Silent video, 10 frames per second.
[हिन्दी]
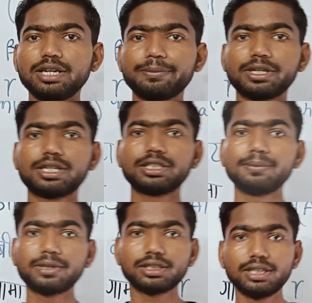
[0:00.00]
यहीं पर
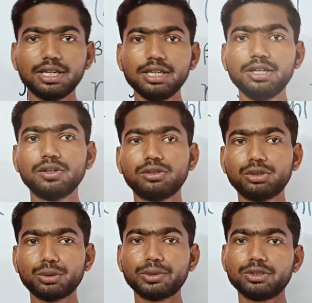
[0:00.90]
ख़त्म करते
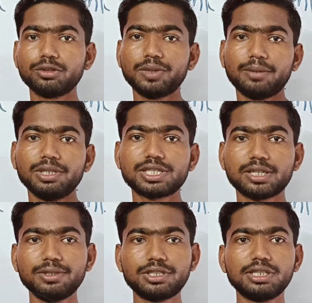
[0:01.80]
हैं दो वीडियो में हमने
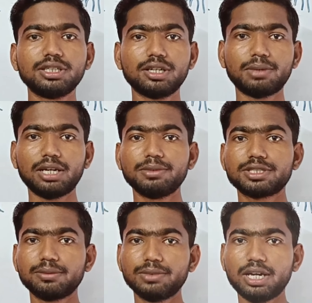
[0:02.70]
सभी चिन्ह के बारे में
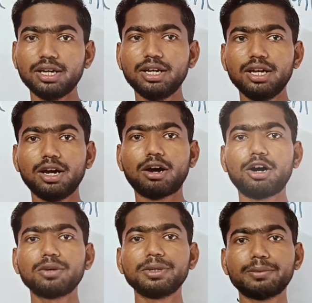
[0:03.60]
समझा
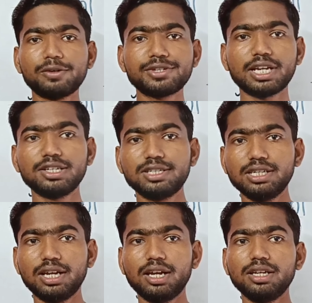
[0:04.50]
और भी बहुत सारे
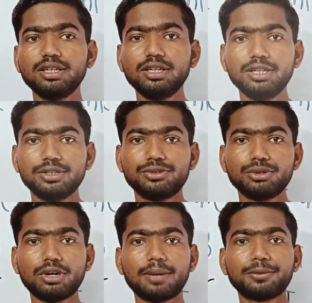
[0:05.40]
चिन्ह हैं
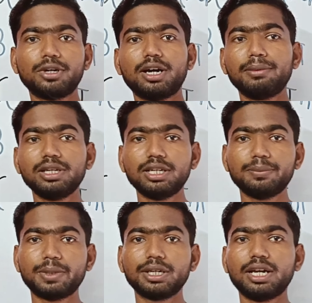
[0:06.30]
जो आपको अभी
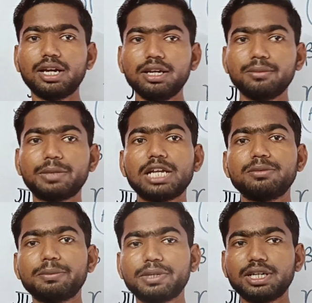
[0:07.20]
नहीं पढ़ना है
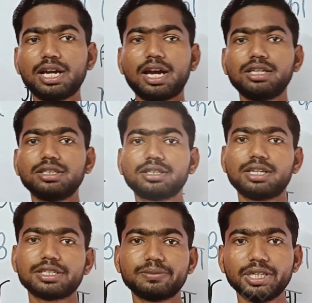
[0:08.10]
बाद में पढ़ना है हायर
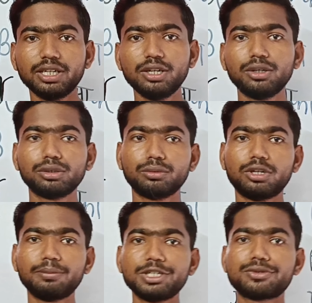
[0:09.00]
क्लास में तो
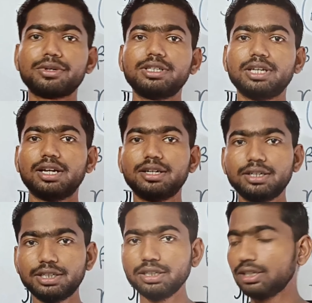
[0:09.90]
वो हमने छोड़ दिया
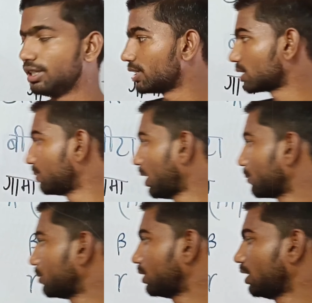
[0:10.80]
ठीक ये सभी
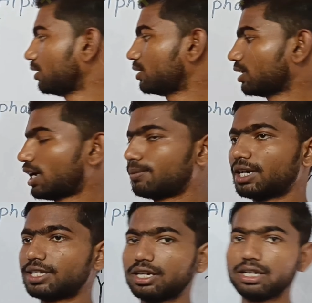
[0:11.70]
आपको टेंथ तक
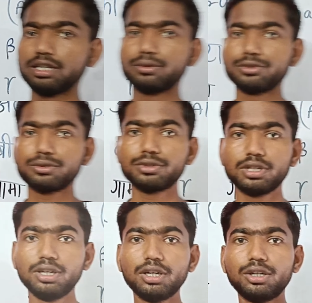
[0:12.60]
काम आ जाएंगे कुछ
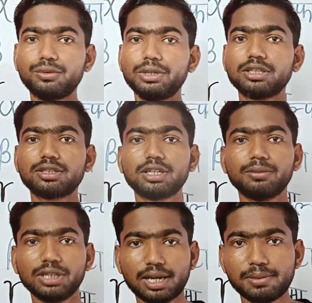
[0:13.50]
कुछ ट्वेल्थ
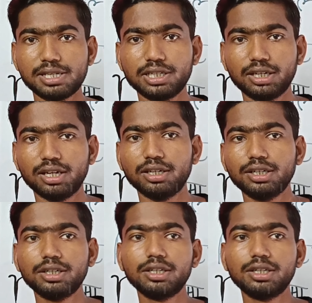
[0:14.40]
तक भी काम आ जाएंगे